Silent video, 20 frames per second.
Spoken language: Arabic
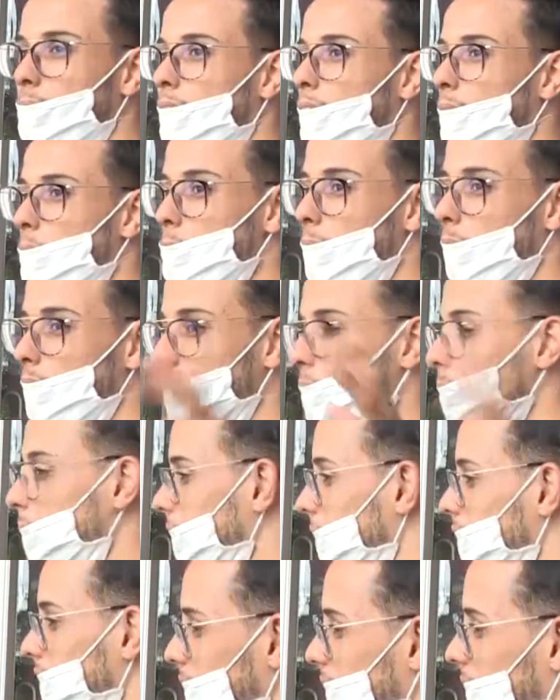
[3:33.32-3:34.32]
مخربق فيه
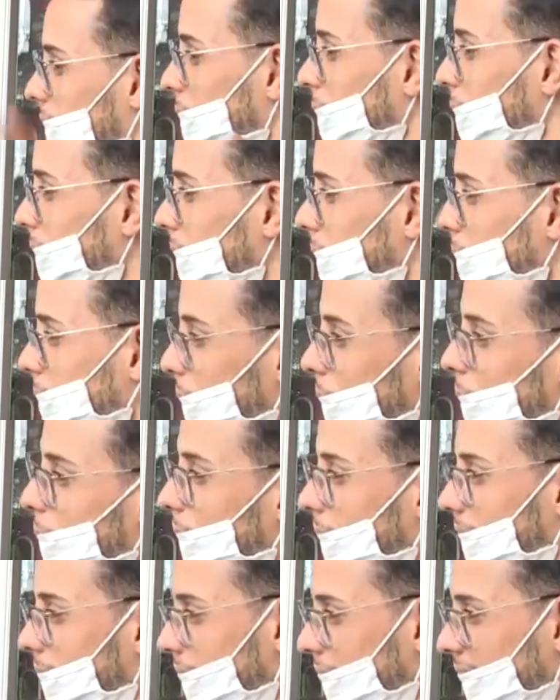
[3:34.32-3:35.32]
بزاف ديال الحوايج
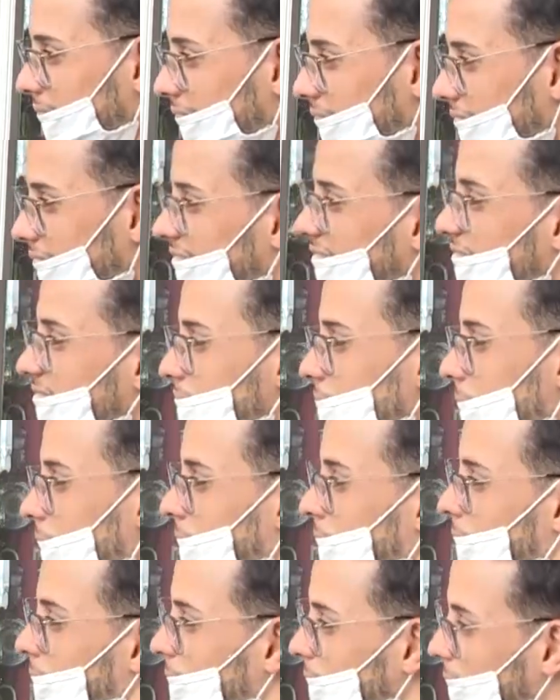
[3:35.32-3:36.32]
مرون كيت مع
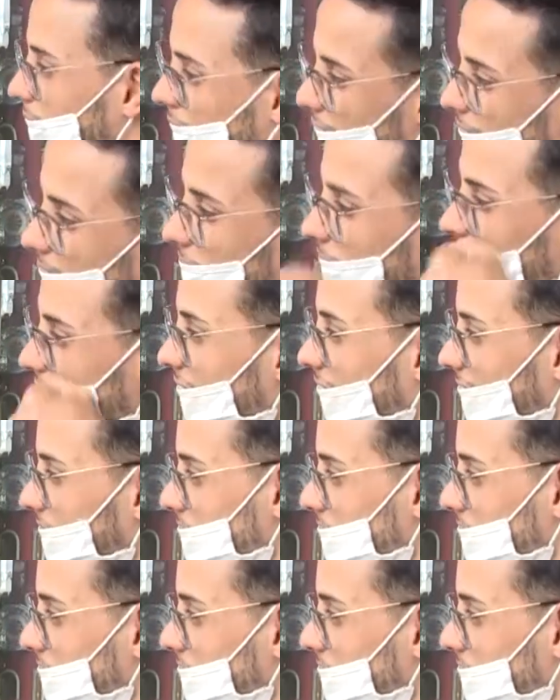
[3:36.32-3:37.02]
الفون دو مع